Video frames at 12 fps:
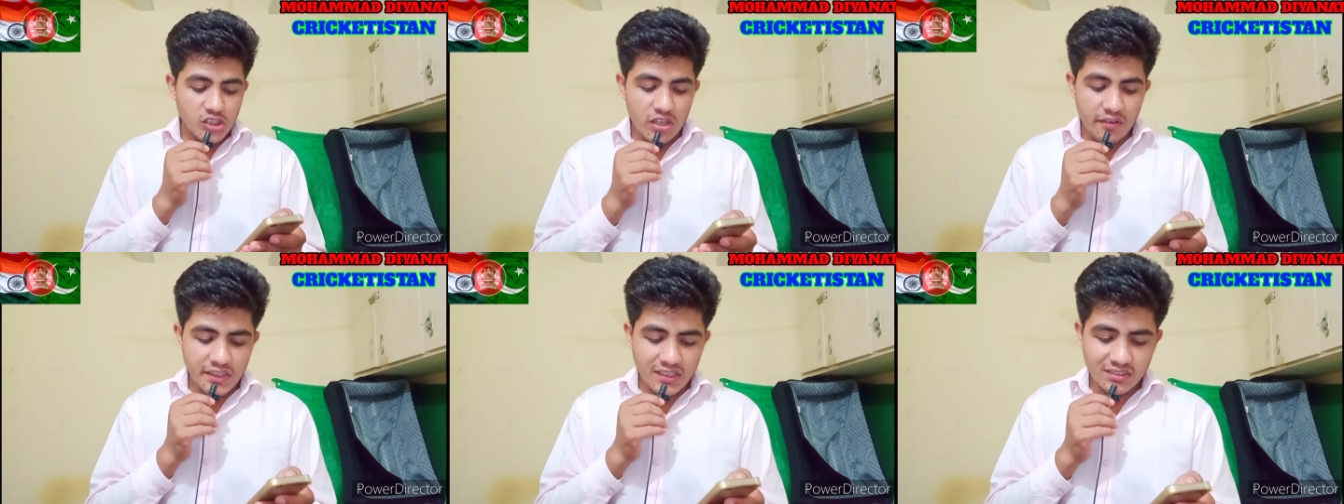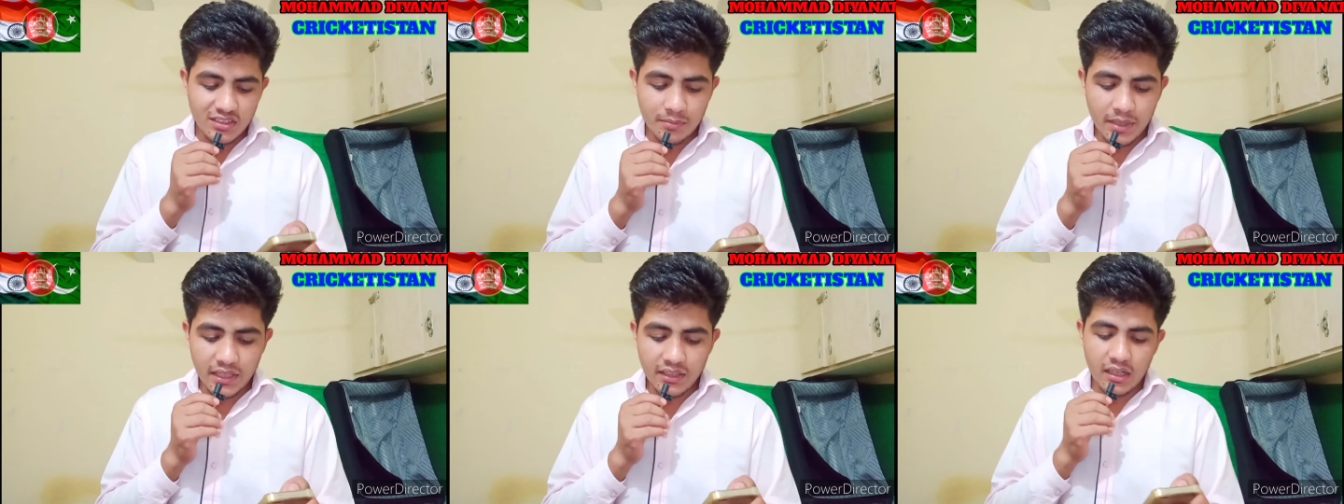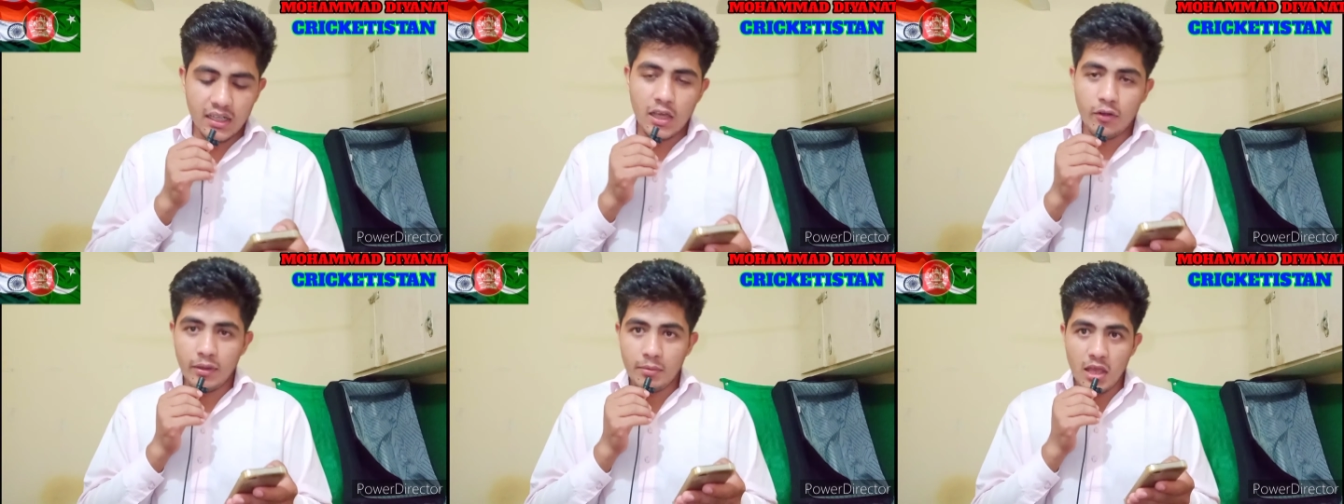जे रिचर्डसन बैटिंग करने
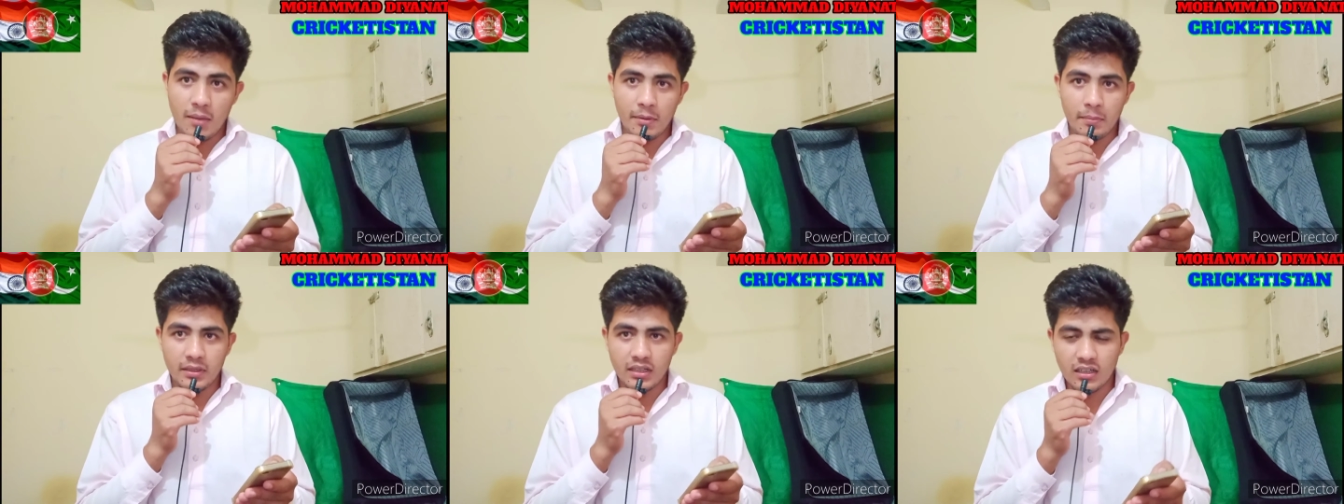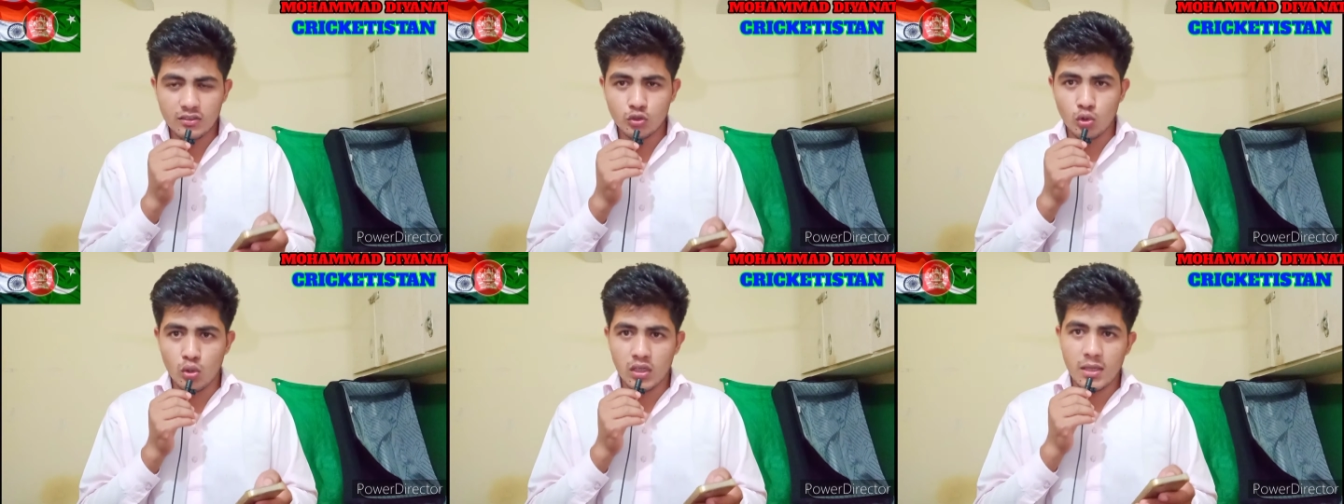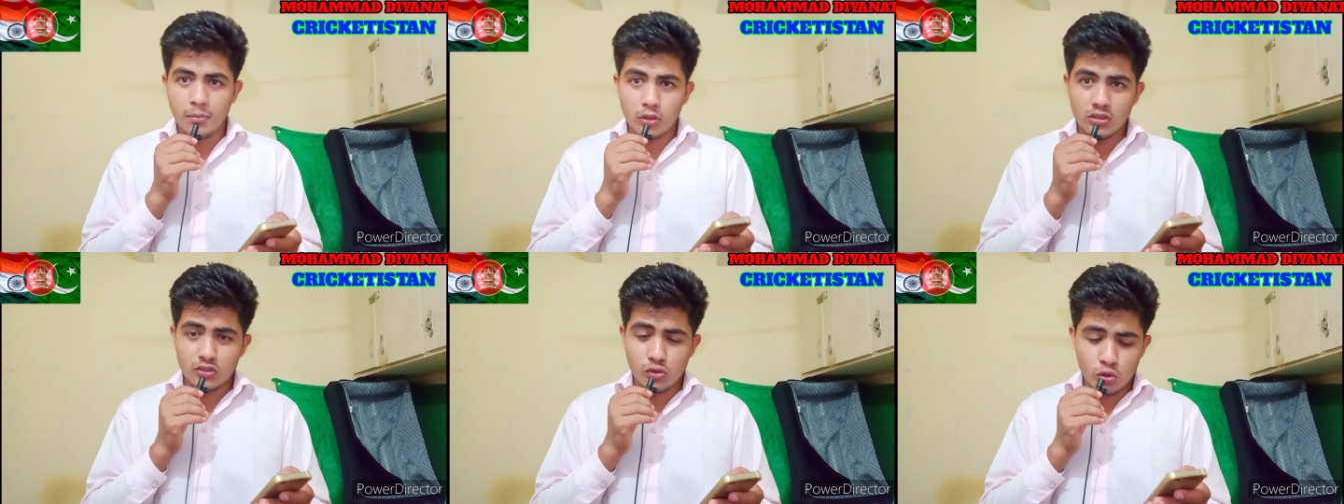आए उन्होंने भी यहाँ पर पंद्रह रन स्कोर किया
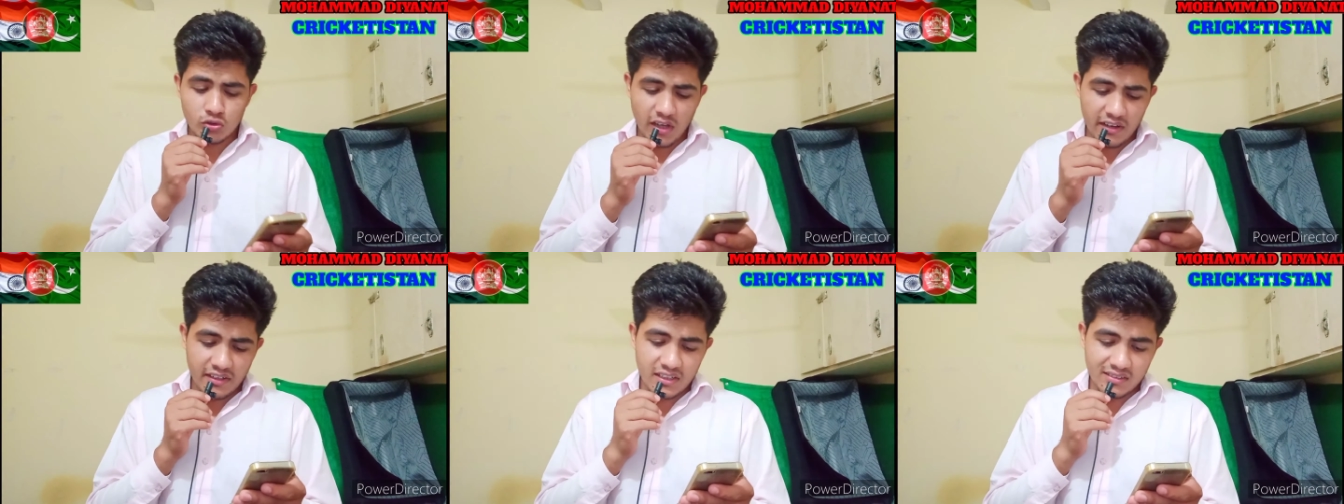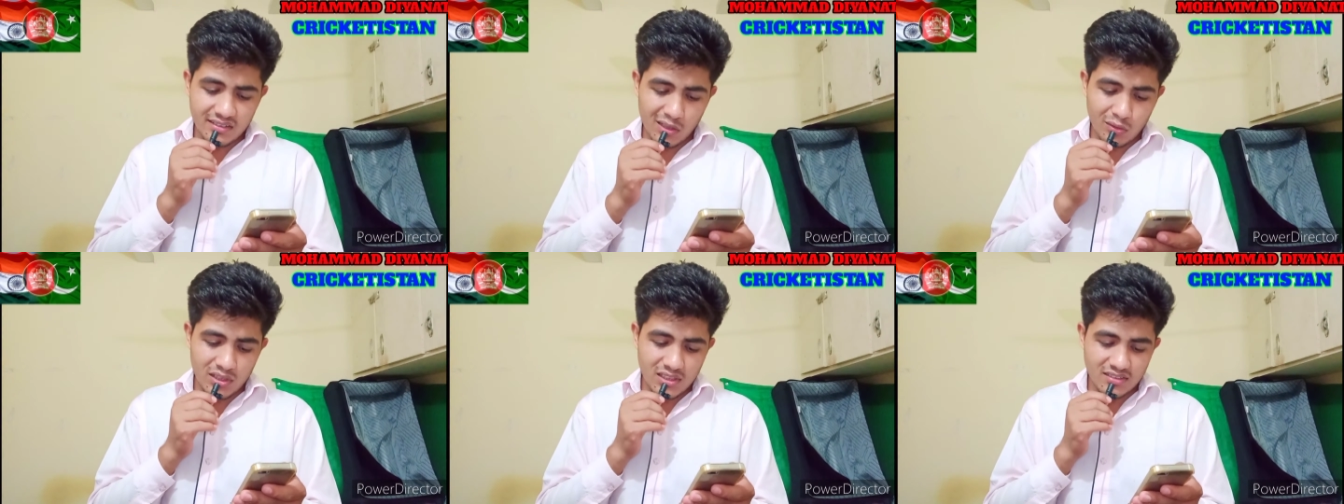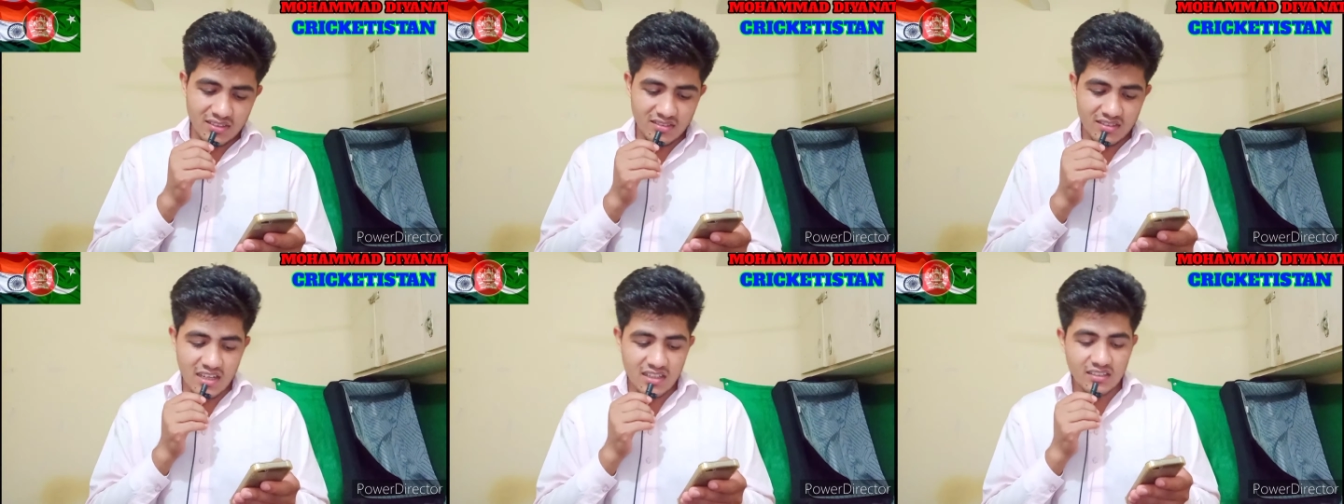बहुत ही स्लो स्ट्राइक रेट के साथ उन्होंने जस्ट
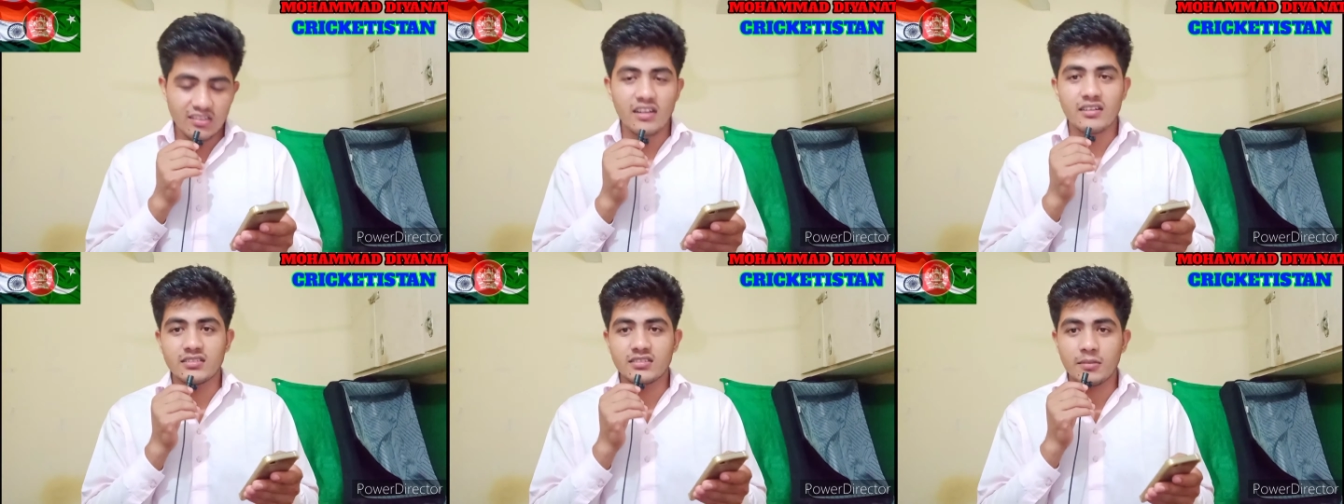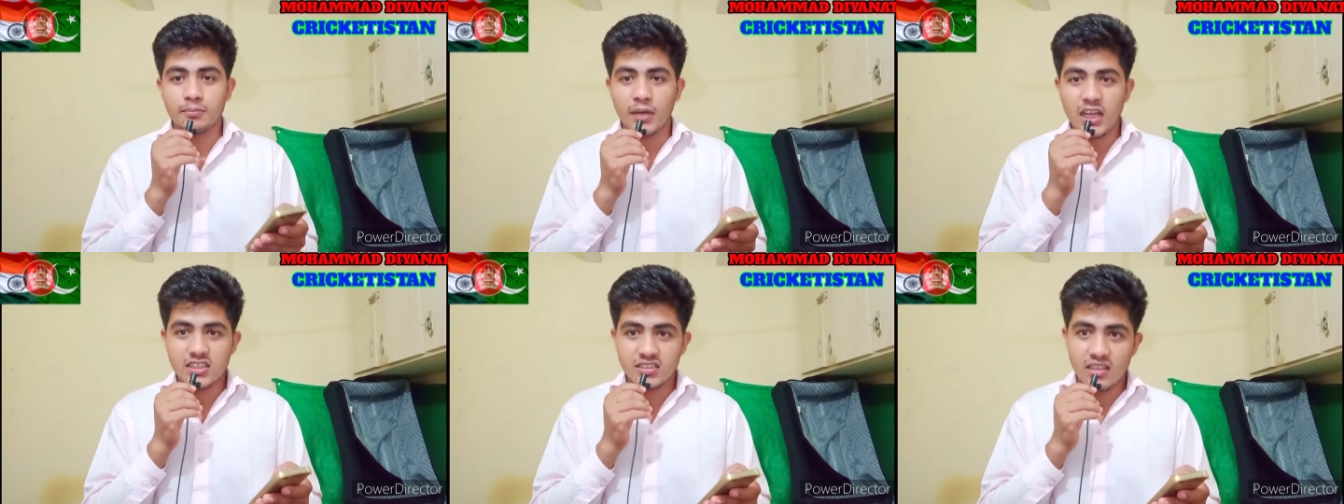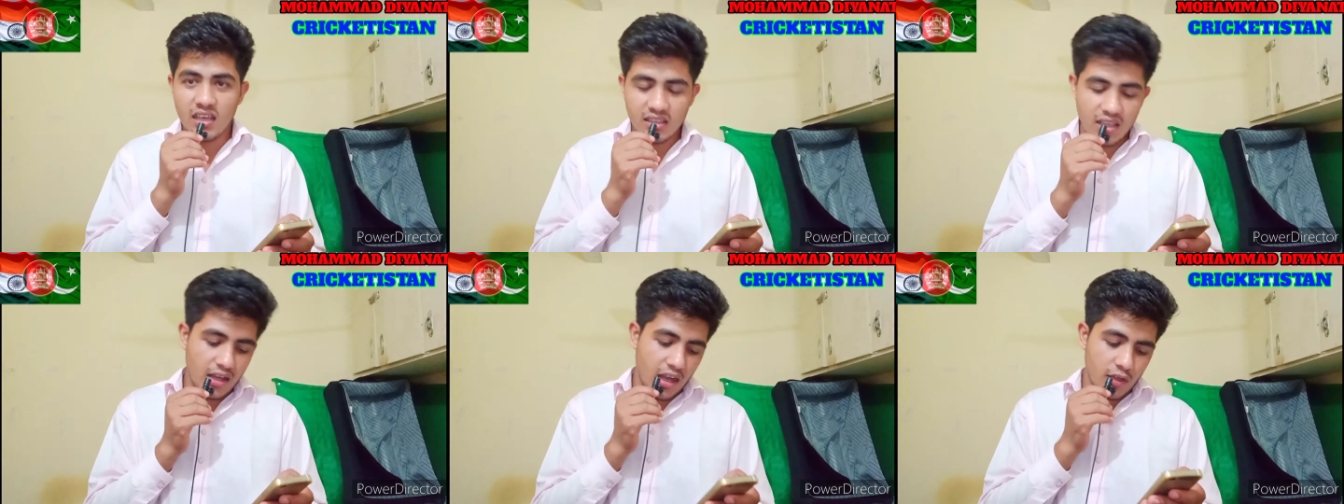सिक्सटी के स्ट्राइक रेट के साथ बाईस
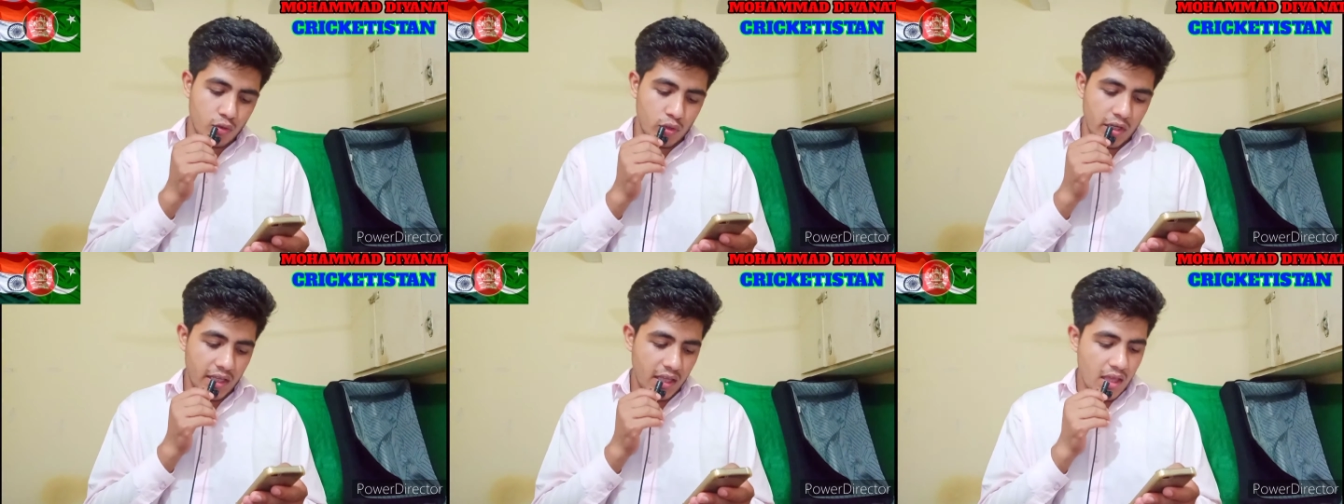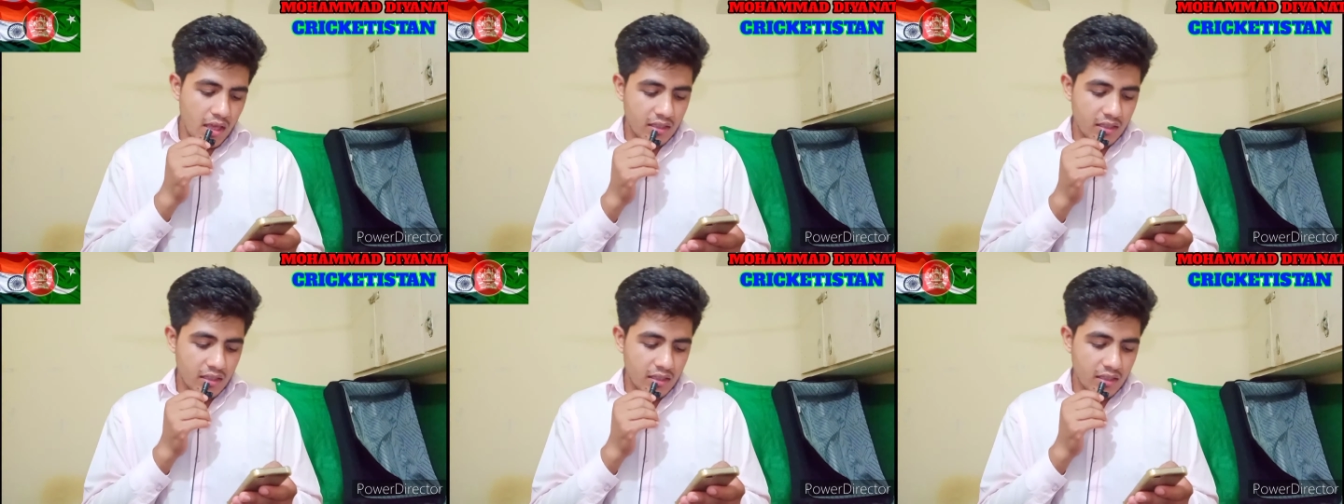गेंदें खाई उन्होंने